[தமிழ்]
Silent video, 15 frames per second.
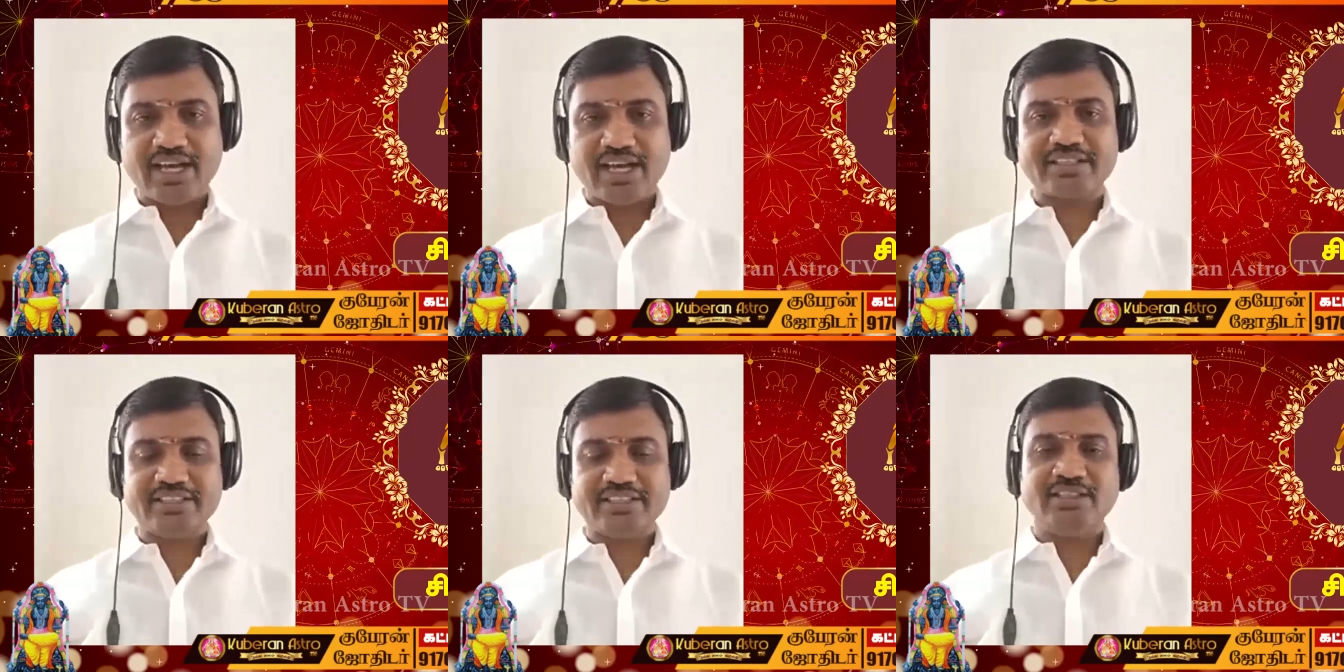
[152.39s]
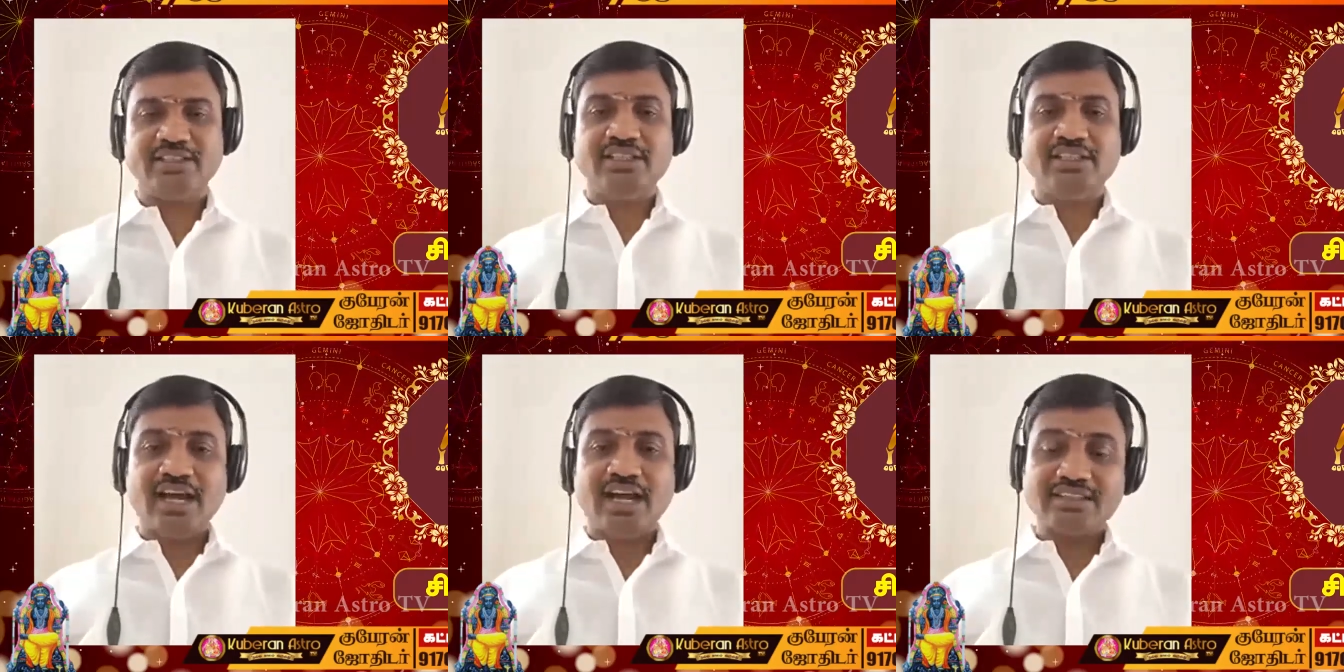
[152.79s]
நல்லா இருக்கு
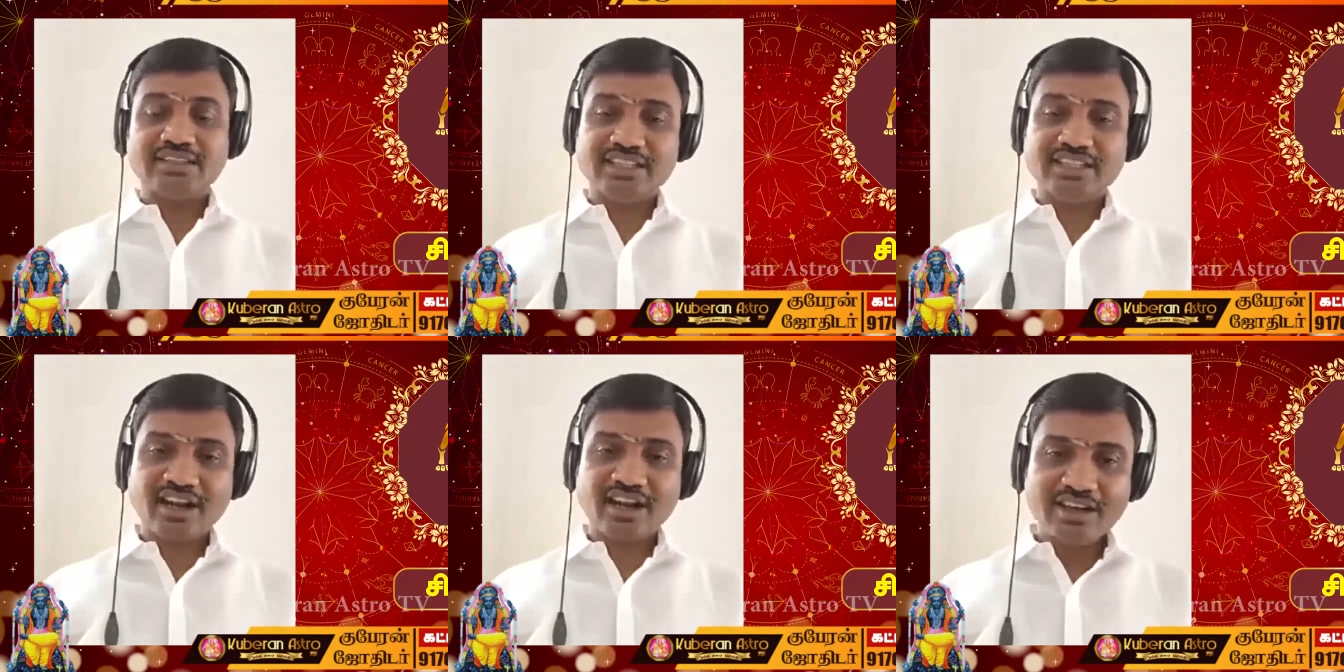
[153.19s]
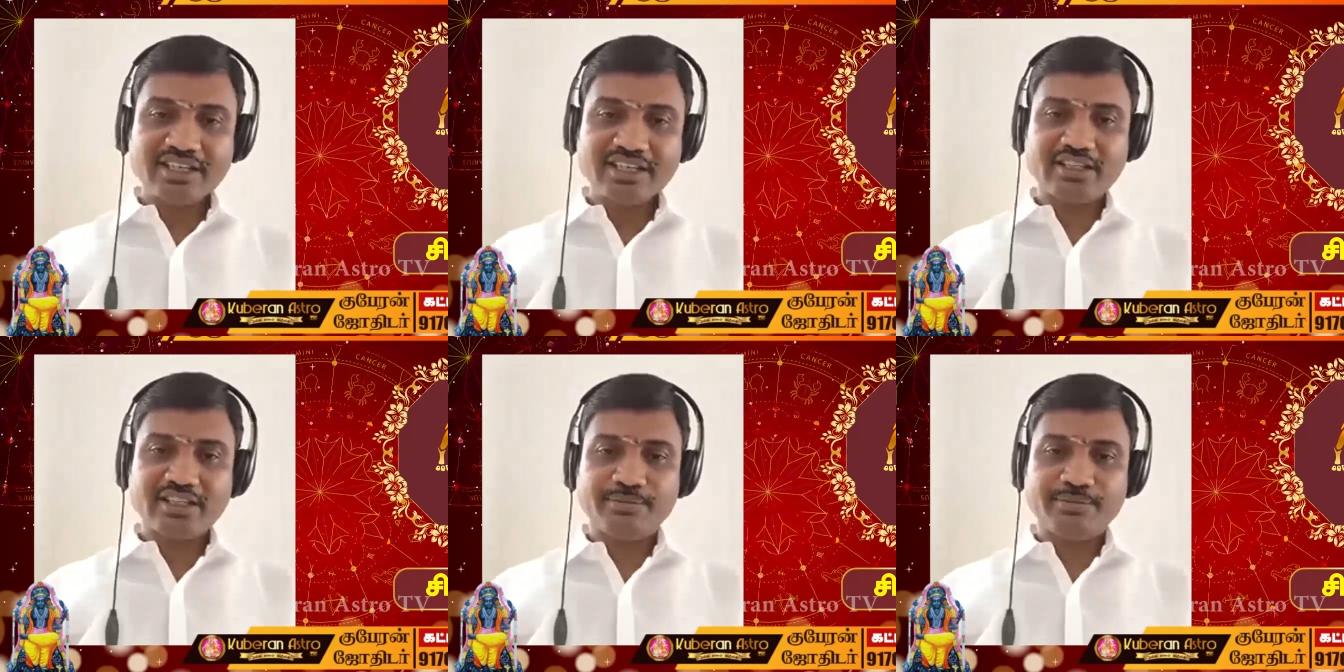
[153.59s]
அடுத்தது
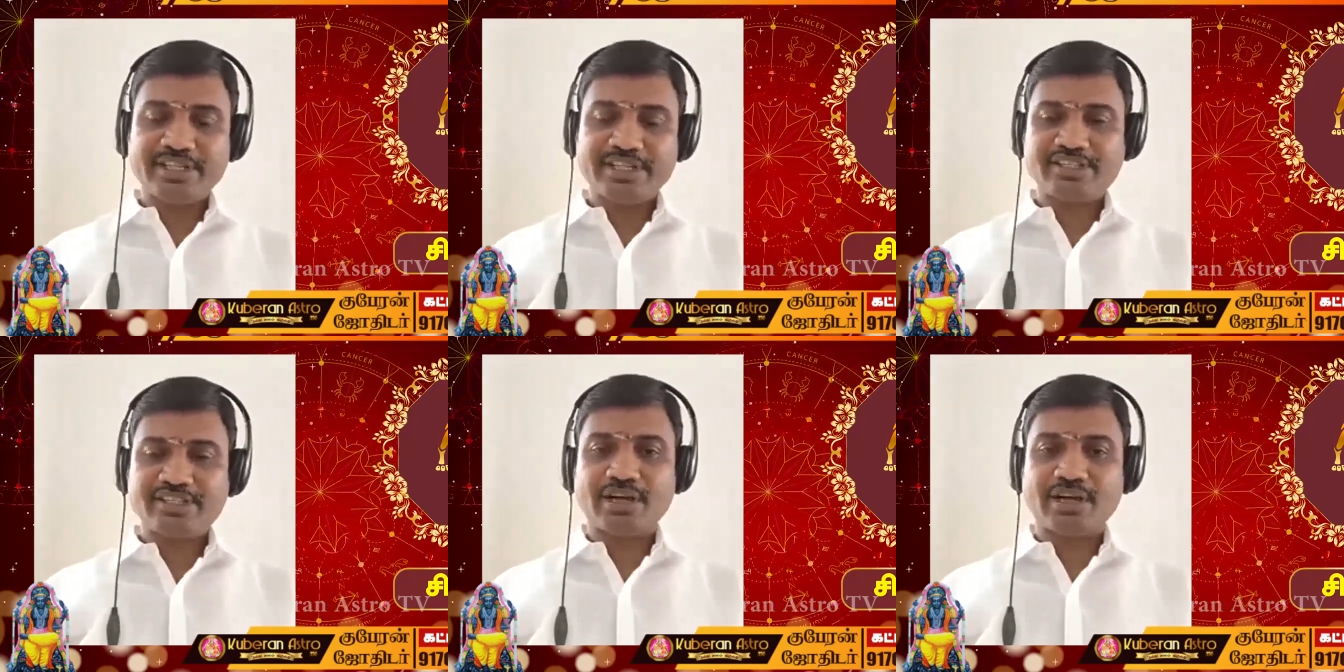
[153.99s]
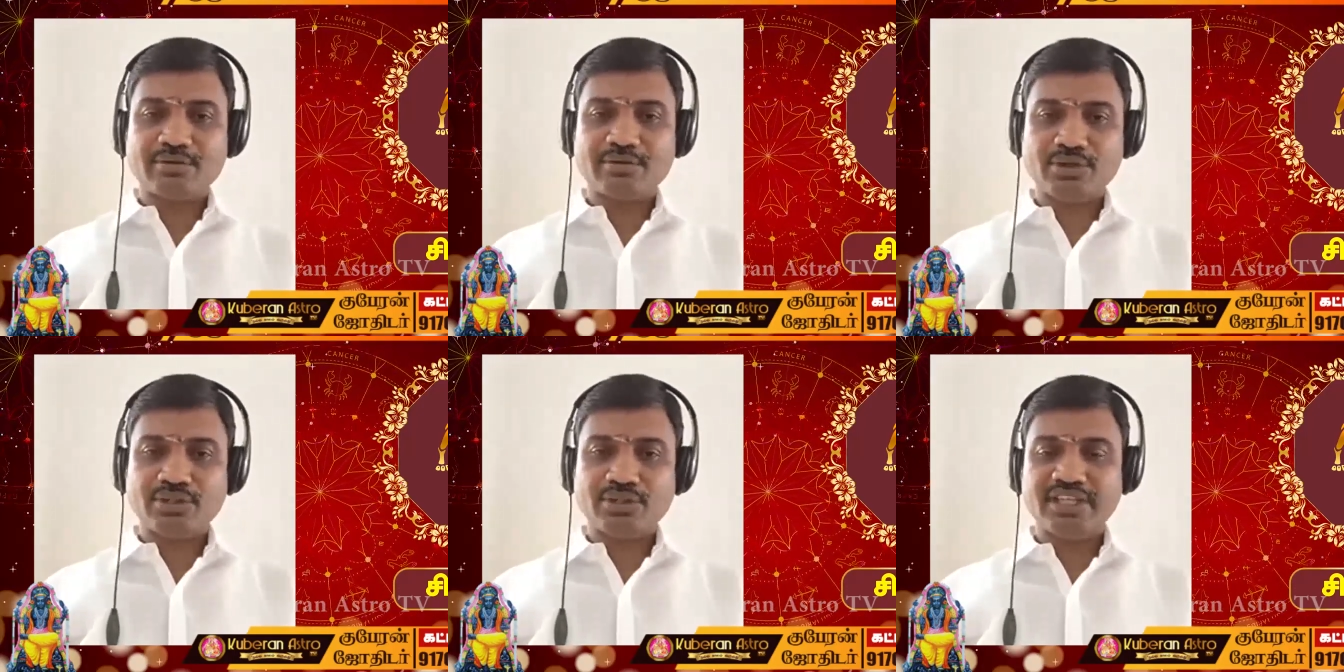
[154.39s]
ராகு கேது பயிற்சியை
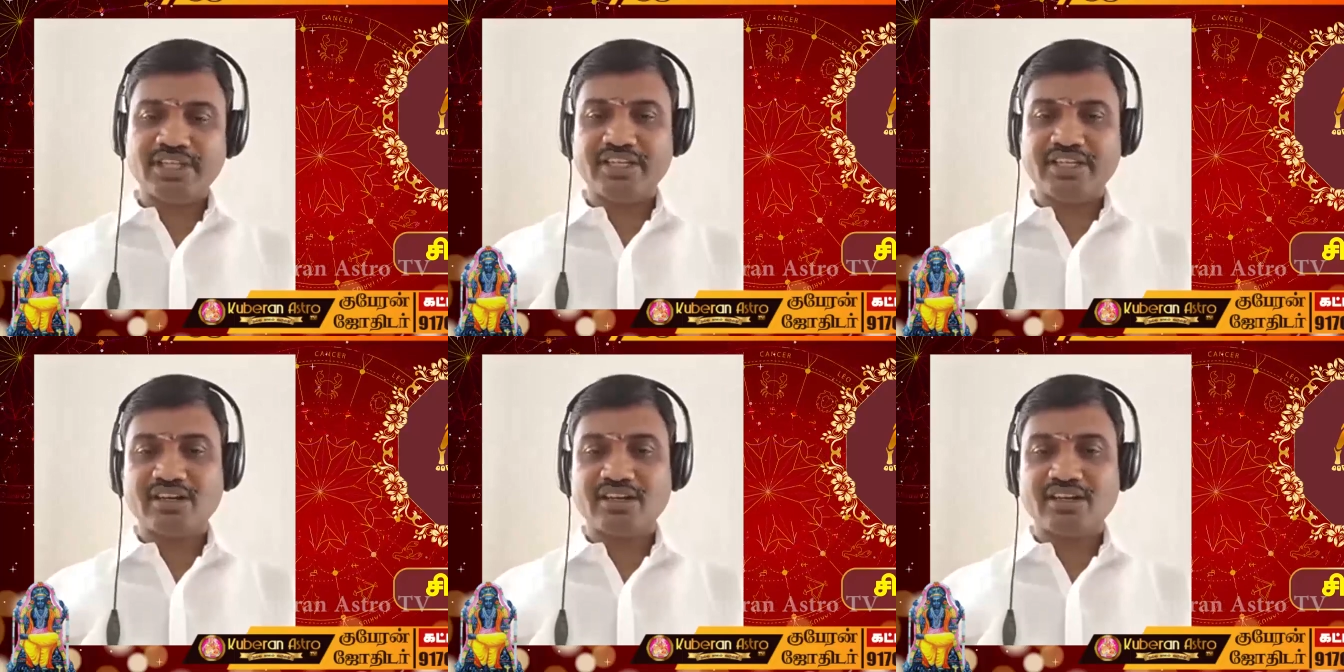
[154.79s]
பார்க்கும்போது